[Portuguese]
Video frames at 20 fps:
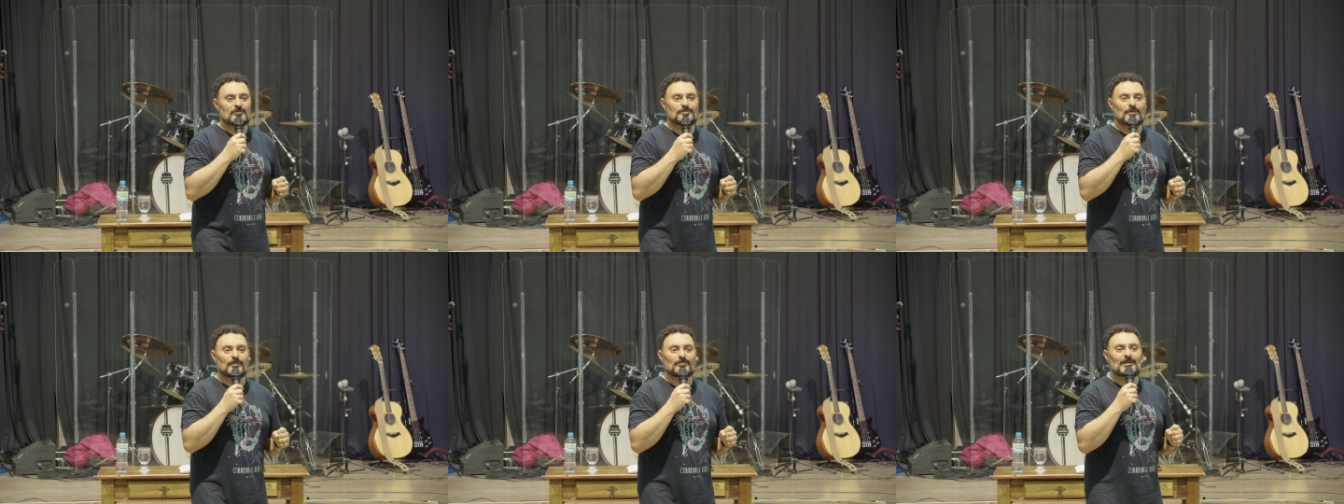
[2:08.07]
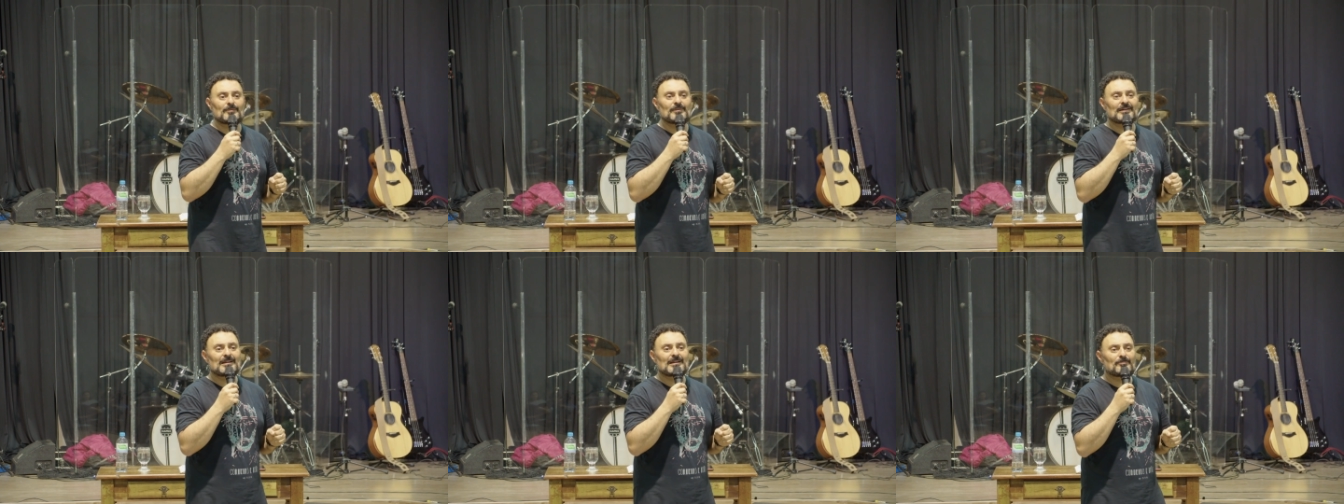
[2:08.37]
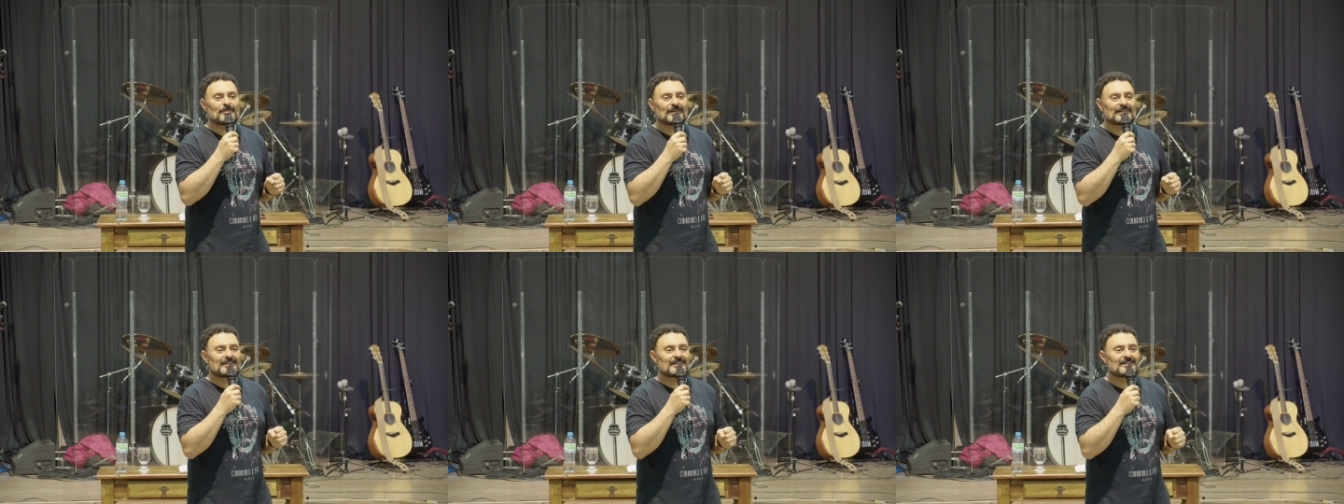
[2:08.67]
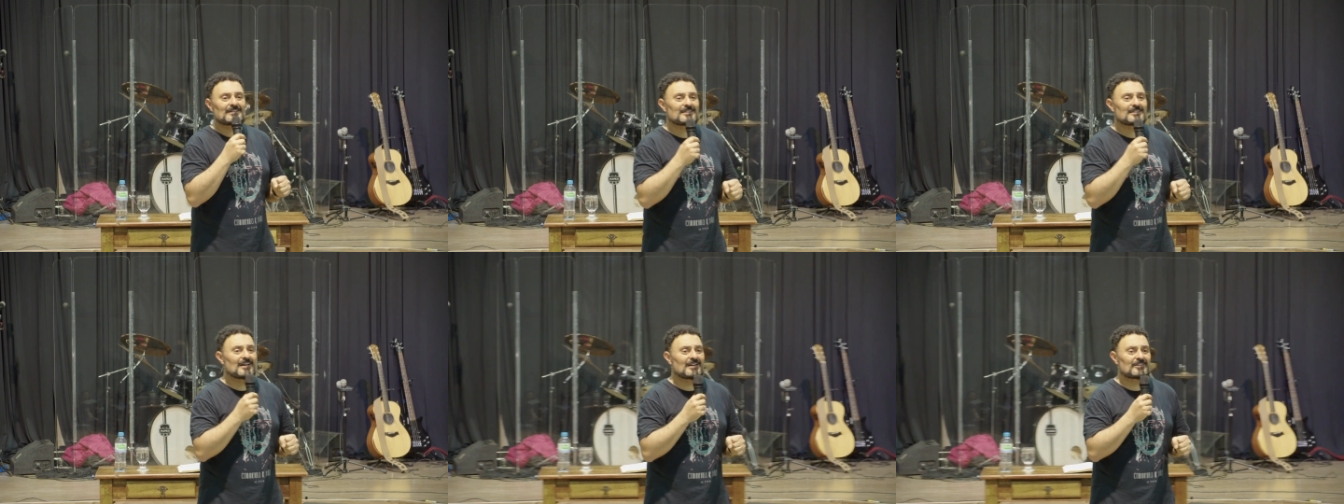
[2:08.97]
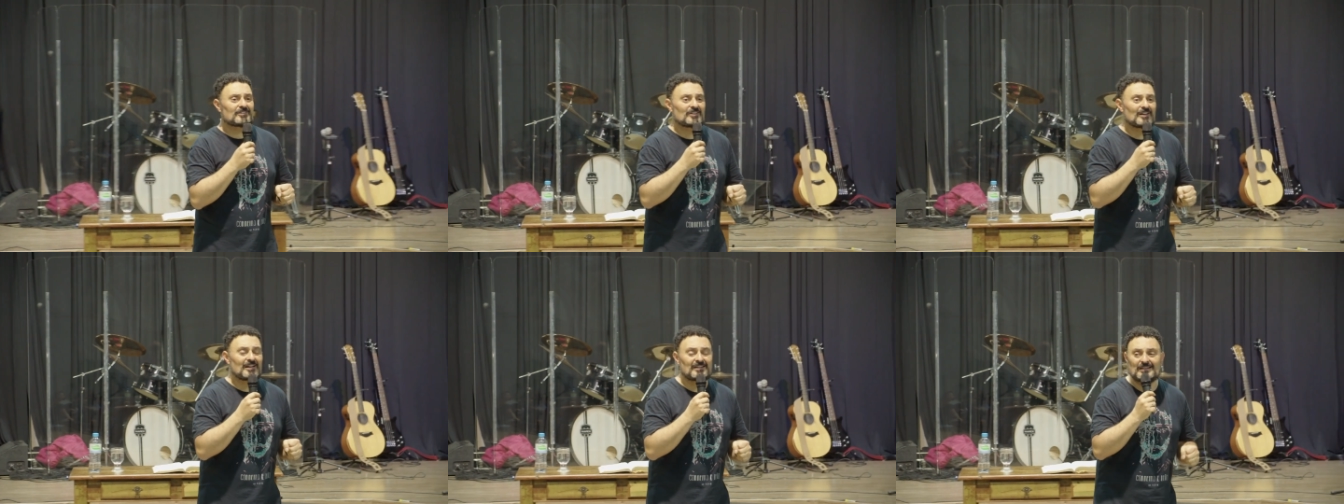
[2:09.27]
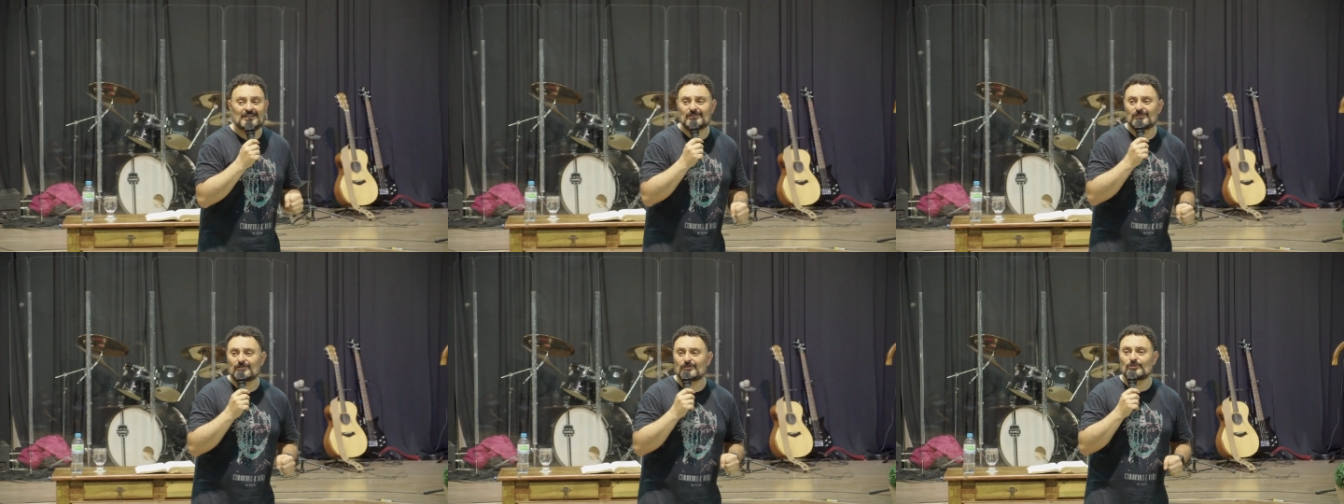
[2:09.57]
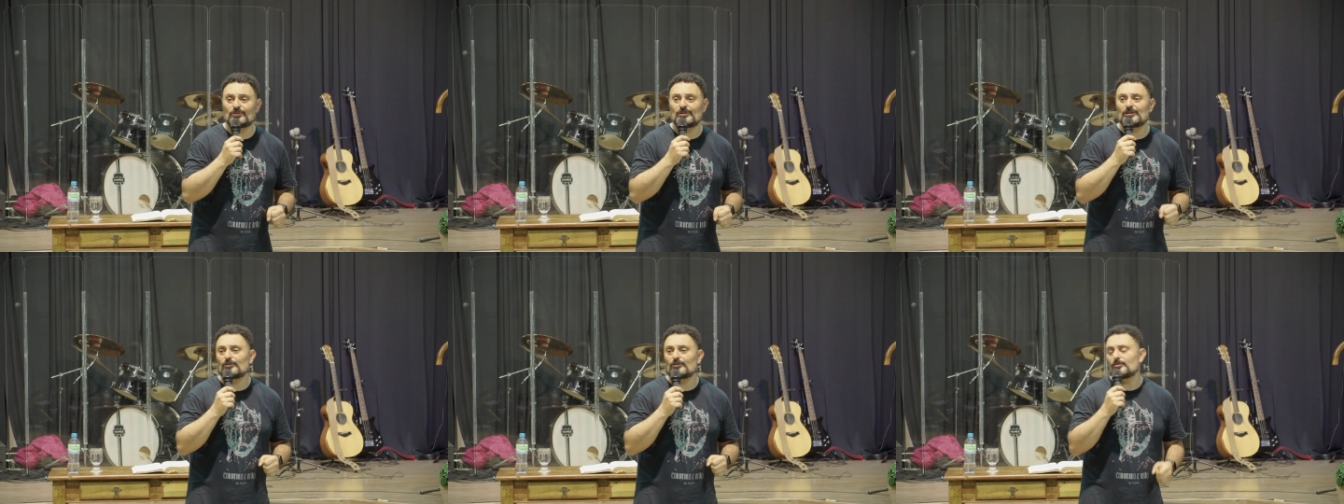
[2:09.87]
o problema da paternidade, ela tem
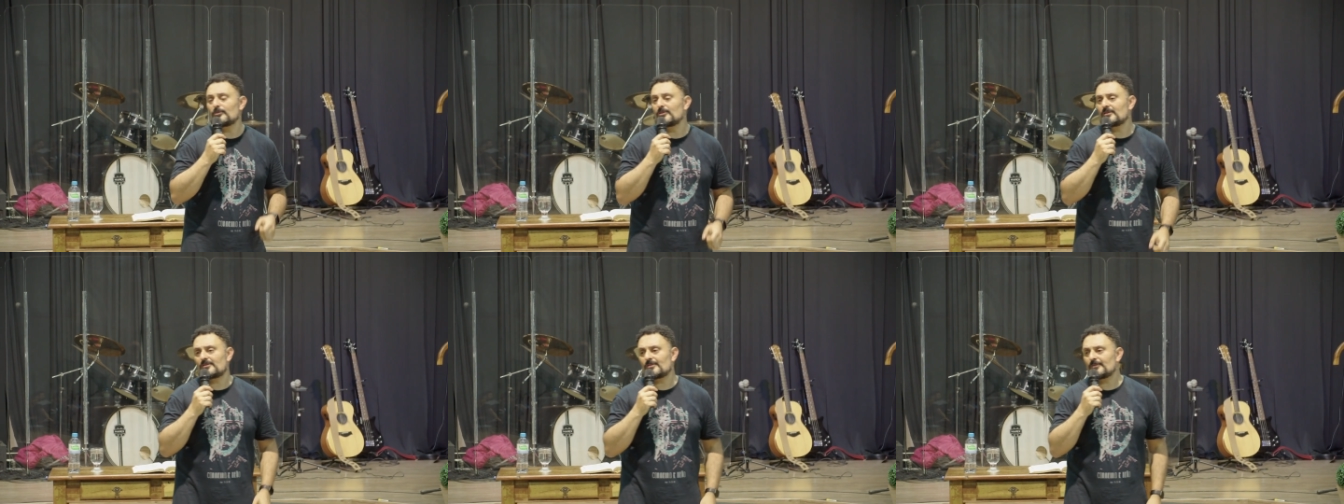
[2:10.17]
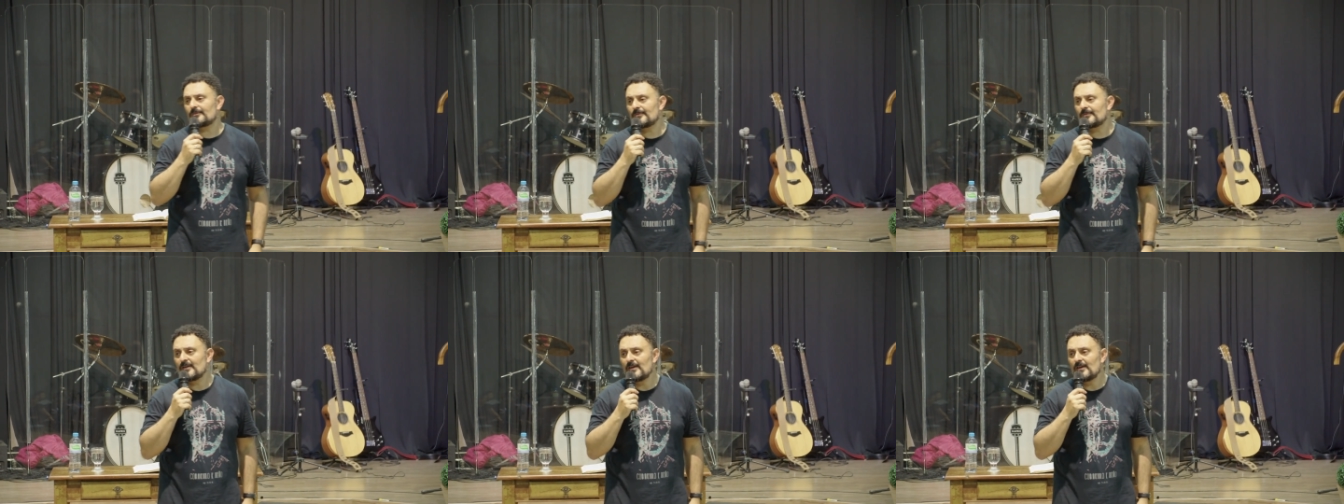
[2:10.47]
destruído muito.